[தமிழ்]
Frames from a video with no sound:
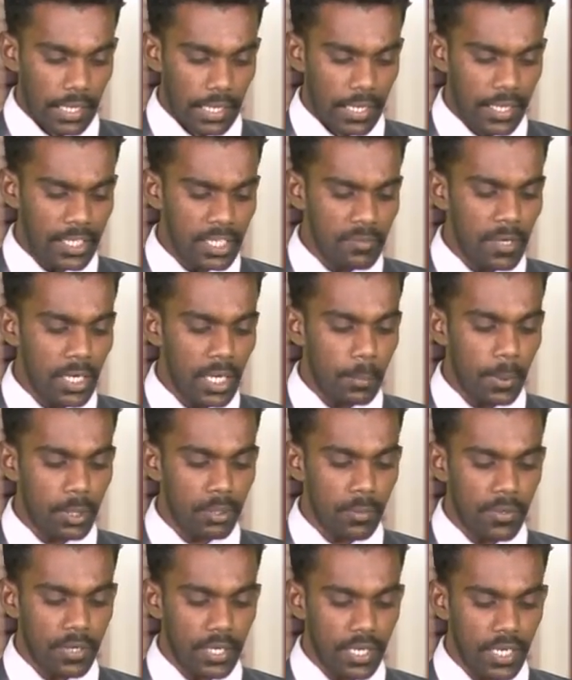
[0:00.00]
இலக்கு
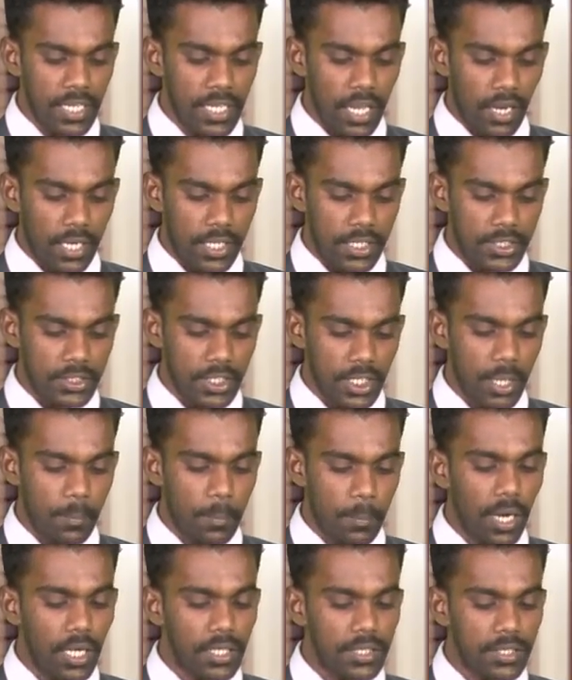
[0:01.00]
வைக்கப்படுபவர்களை
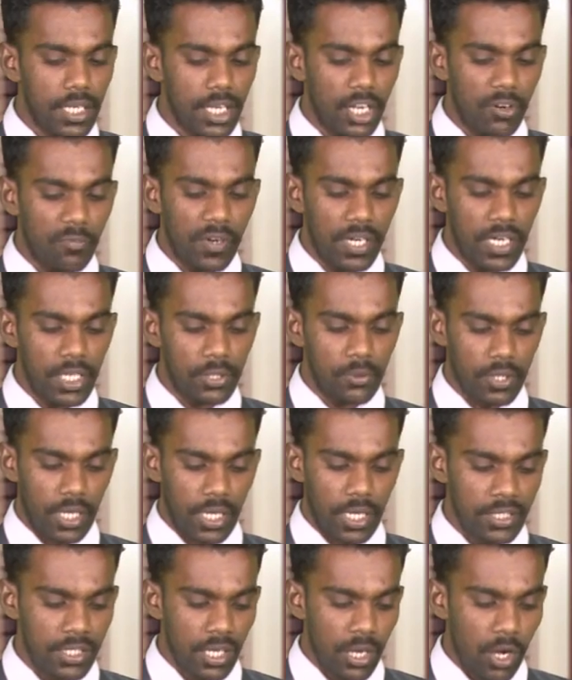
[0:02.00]
அரசாங்கம் பாதுகாக்க
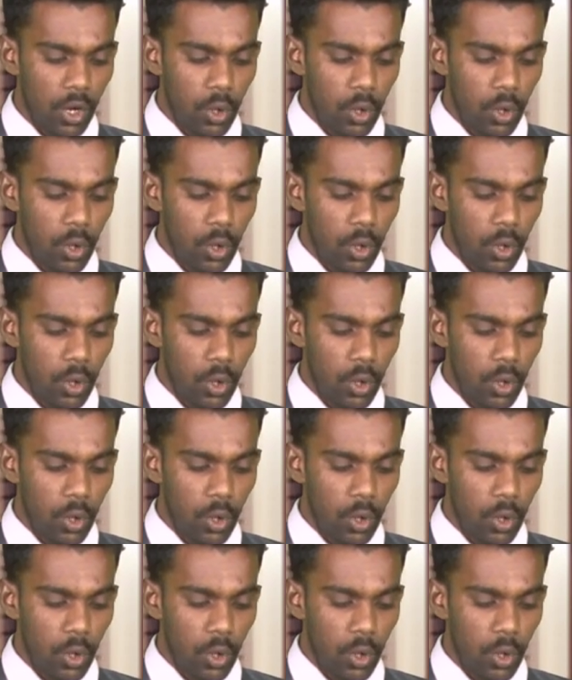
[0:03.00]
வேண்டியதுடன்